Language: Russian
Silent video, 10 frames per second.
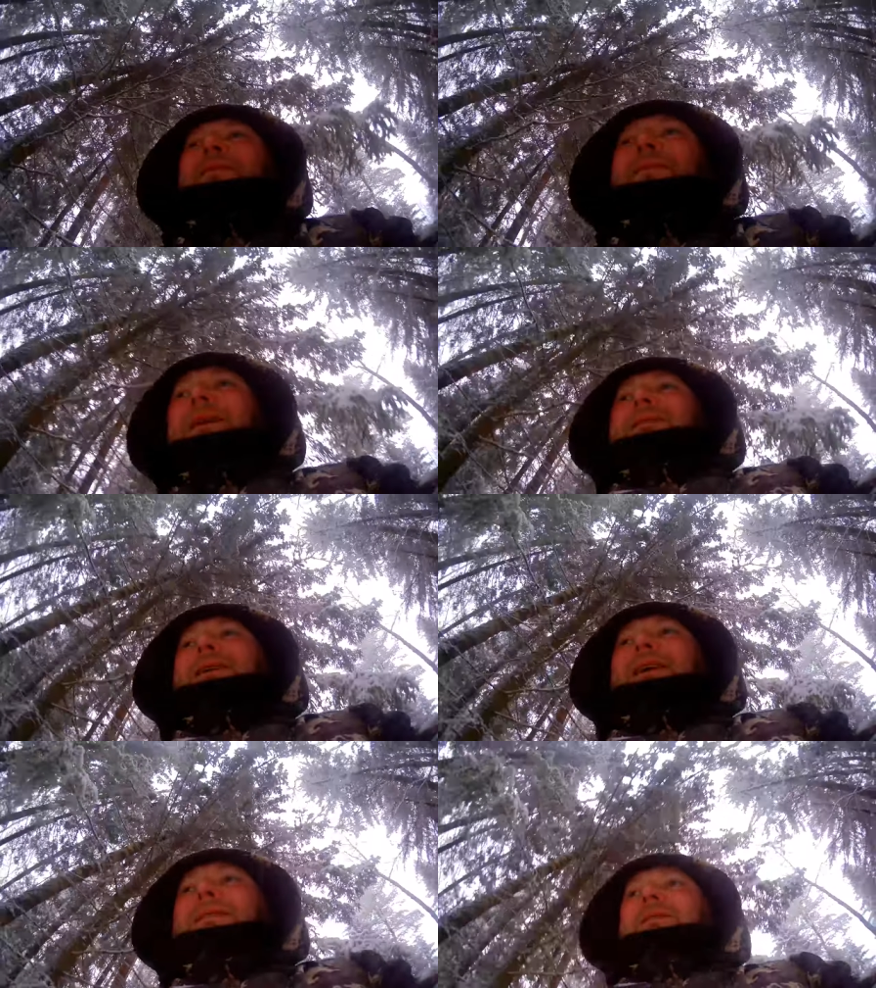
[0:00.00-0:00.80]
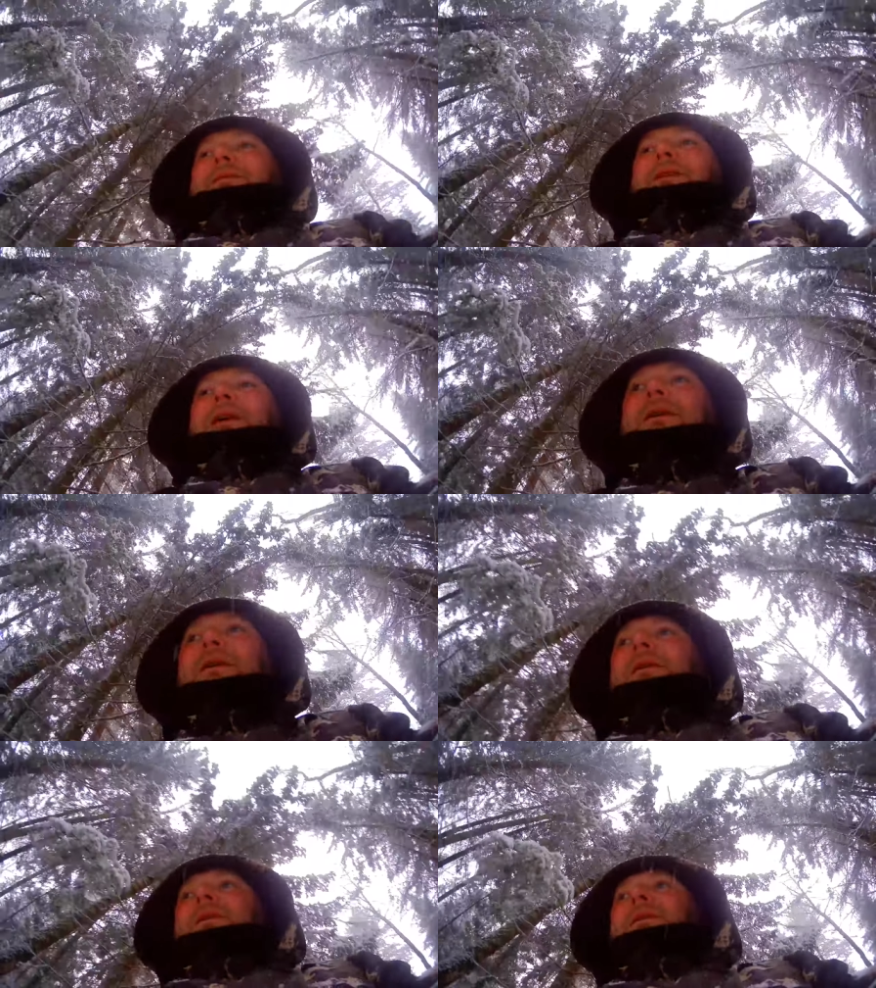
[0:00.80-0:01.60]
надо ходить
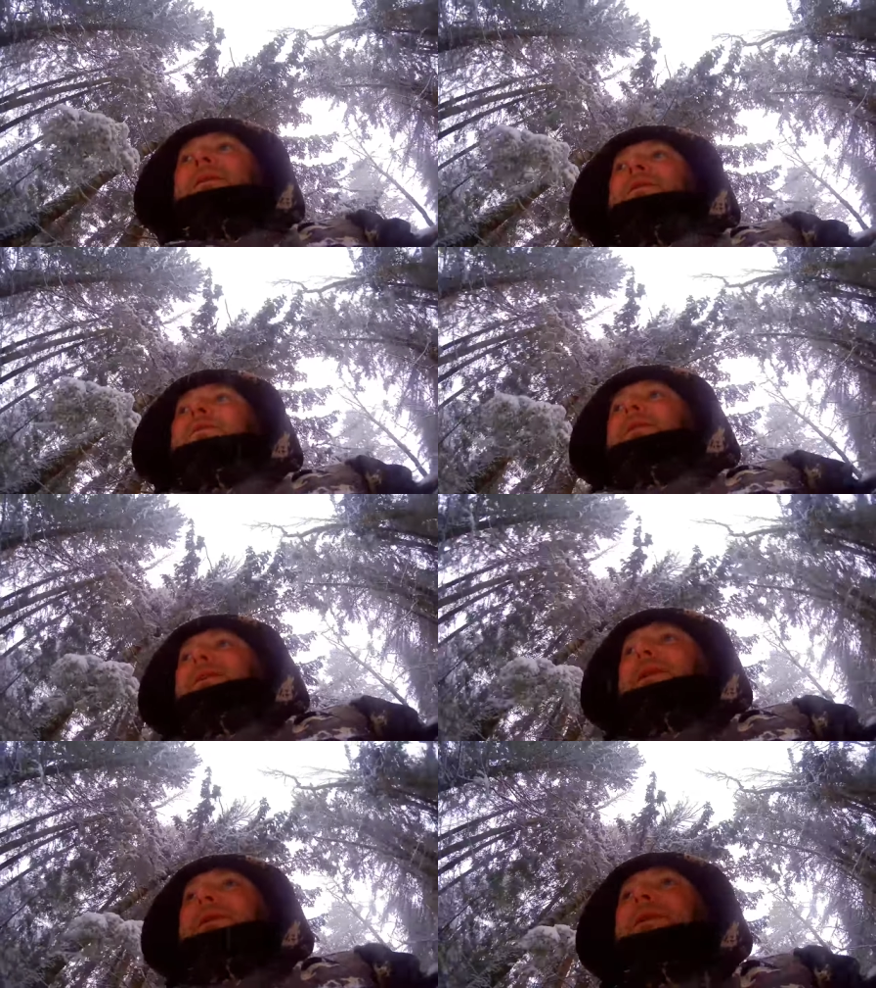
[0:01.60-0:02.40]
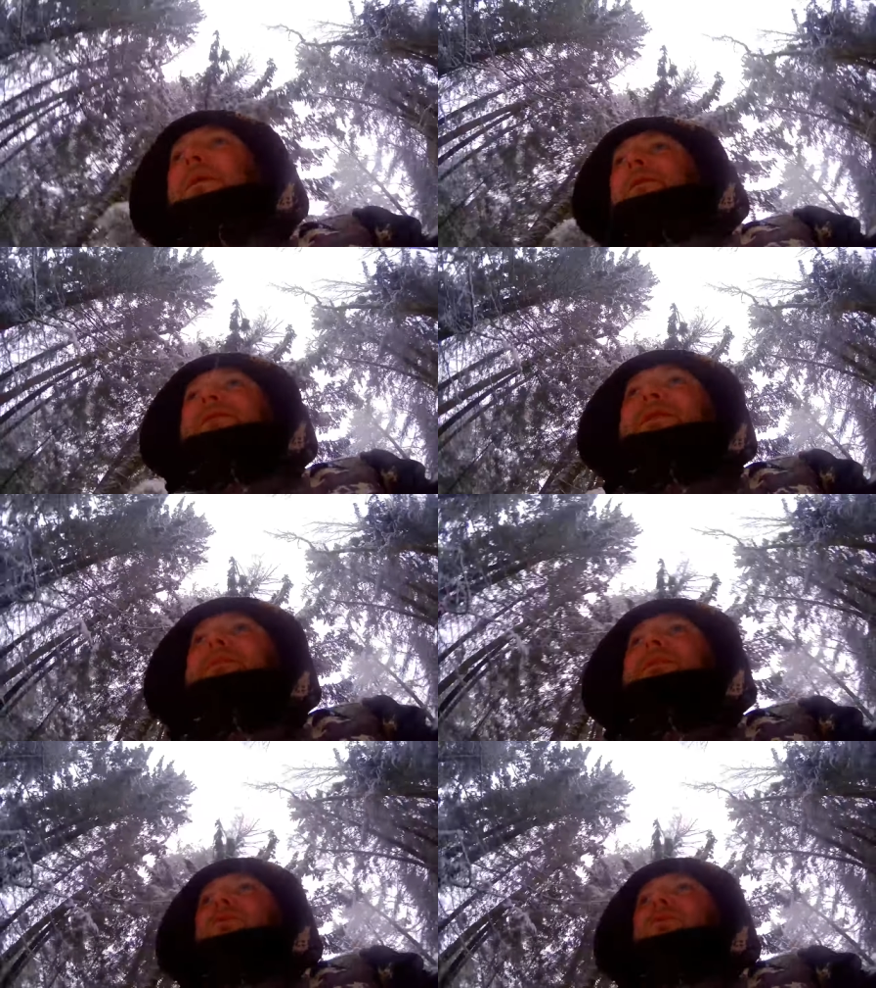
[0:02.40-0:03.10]
в этой, в зимней